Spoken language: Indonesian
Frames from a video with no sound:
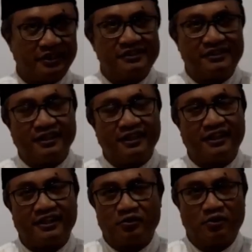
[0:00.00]

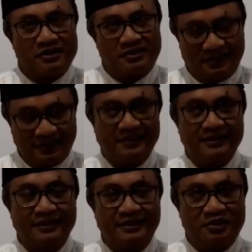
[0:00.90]
Istilah regulasi
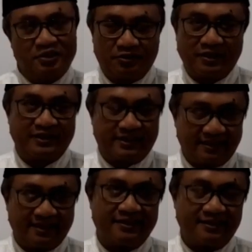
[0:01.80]
diri juga
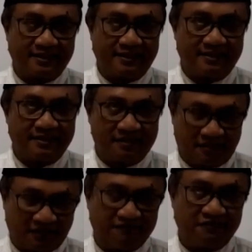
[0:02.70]
dikenal dengan
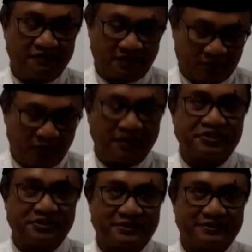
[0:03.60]

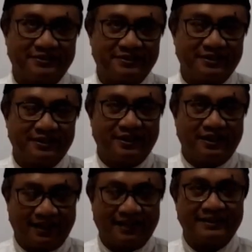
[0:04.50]
self-regulation,
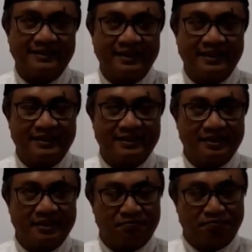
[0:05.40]
artinya
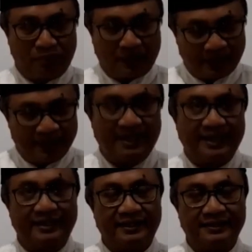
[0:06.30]

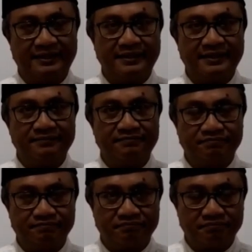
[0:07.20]
pengendalian diri,
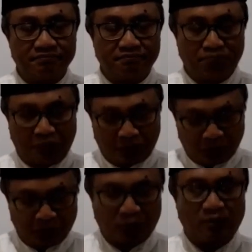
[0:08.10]

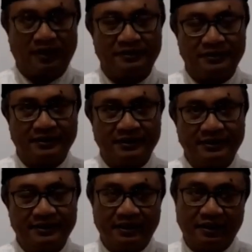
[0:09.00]
pengontrolan
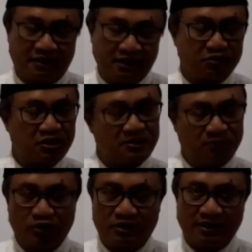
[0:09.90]
diri, dan
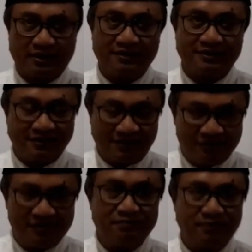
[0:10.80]
disebut dengan
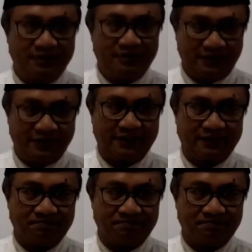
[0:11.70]
disiplin diri.